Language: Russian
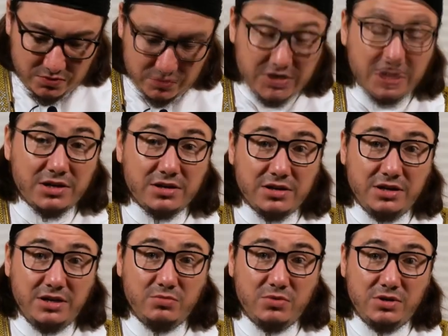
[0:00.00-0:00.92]
у всех,
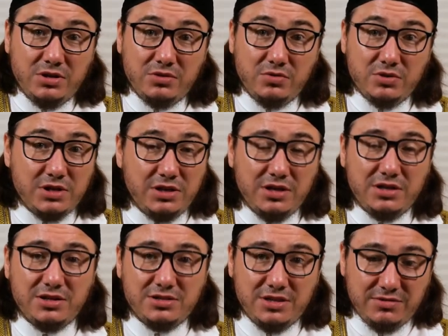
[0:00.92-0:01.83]
альхамдуля, то есть
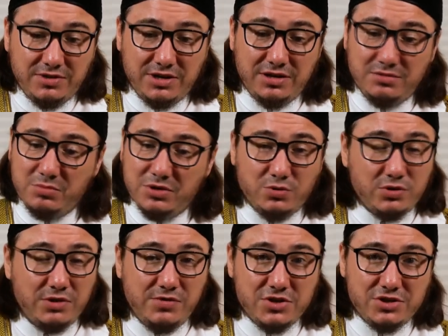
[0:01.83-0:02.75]
Аллах нас сотворил, мы
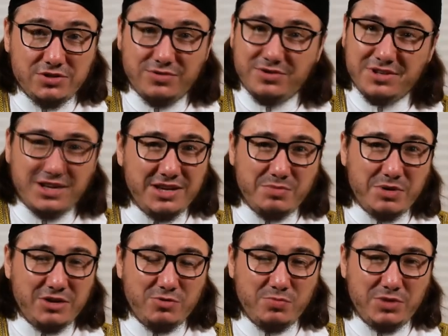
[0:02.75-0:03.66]
тут не вечно. Он говорит, я не
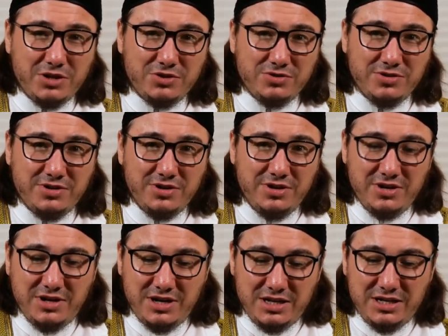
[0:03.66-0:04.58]
поэтому плачу.
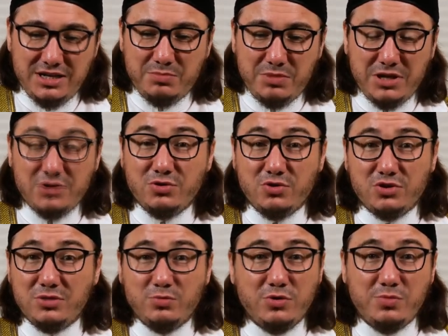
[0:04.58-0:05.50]
А я плачу то,
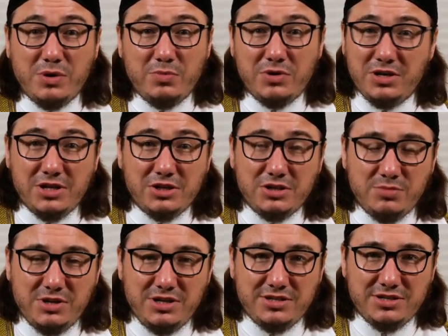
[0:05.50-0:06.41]
что мой папа не начал
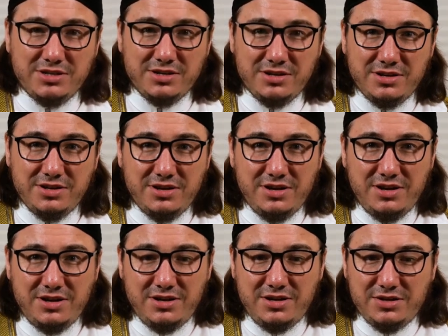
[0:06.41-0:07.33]
молиться.
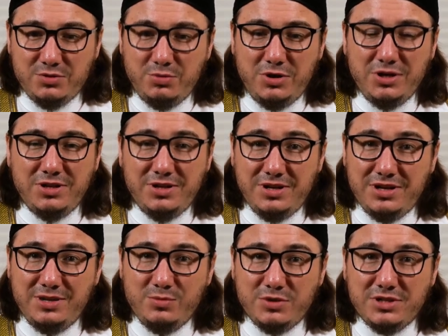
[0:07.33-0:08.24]
А
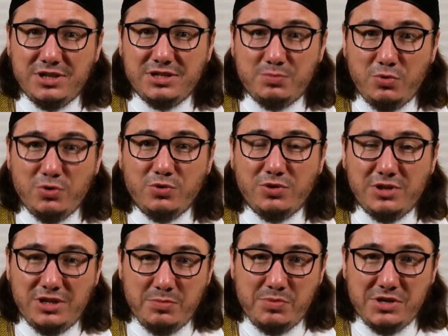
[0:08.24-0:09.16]
субханаллах, ему осталось
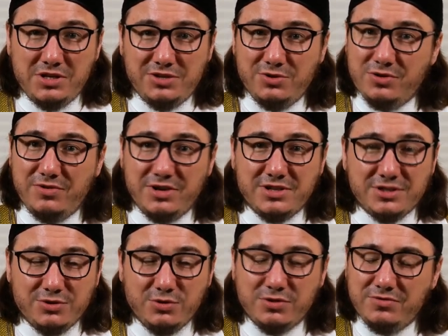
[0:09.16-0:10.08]
полгода до пенсии. Он говорил,
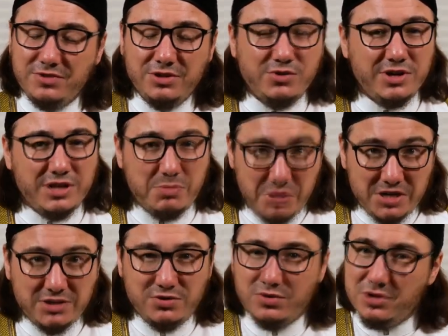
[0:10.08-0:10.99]
сынок, выйду я на
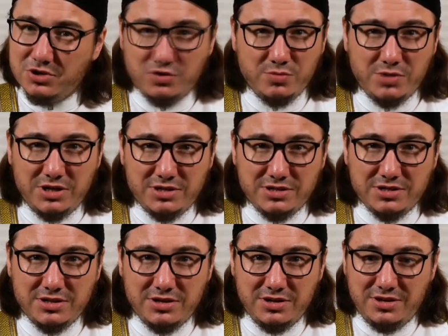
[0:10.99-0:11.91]
пенсию и начну молиться.